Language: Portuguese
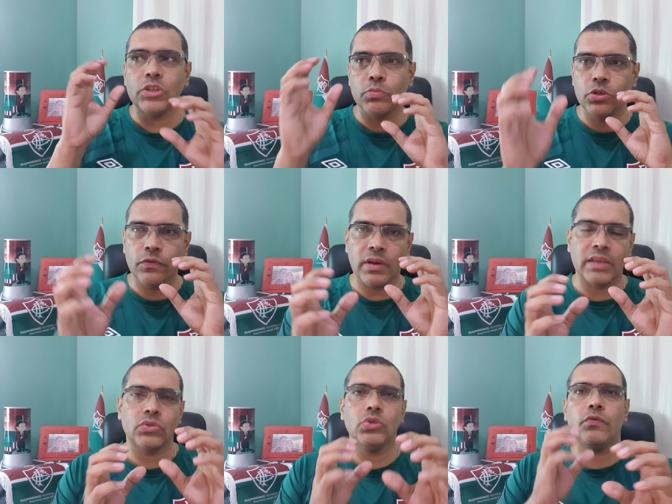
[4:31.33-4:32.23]
nas
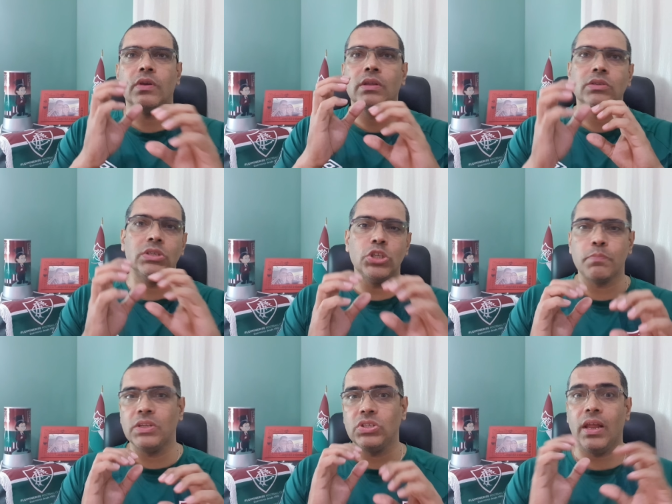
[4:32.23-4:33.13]
modificações do Fernando
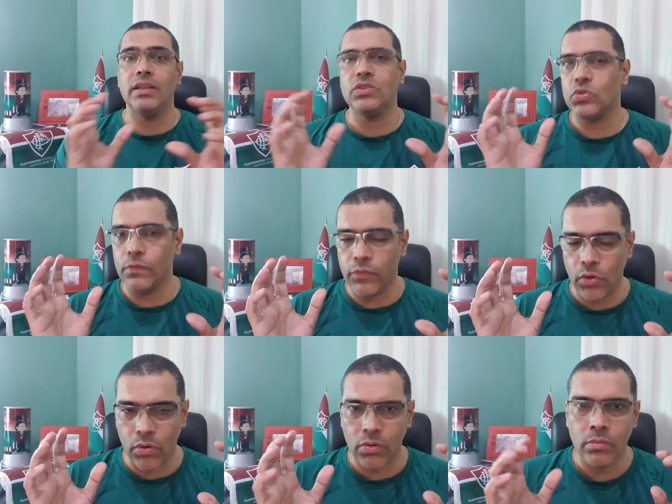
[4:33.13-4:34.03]
Diniz para tirar desse
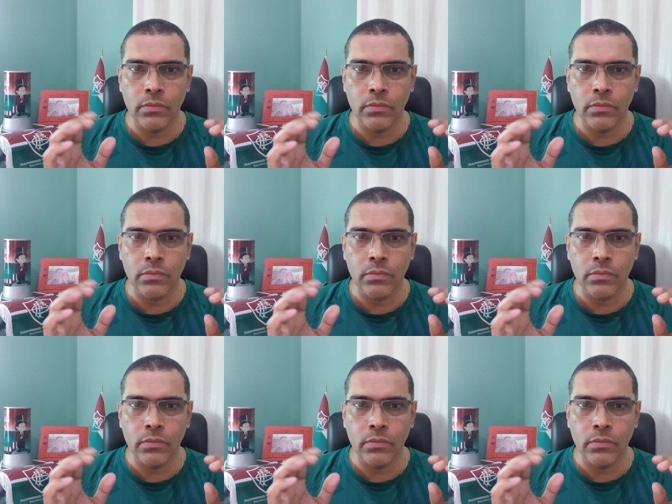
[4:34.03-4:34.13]
sufoco.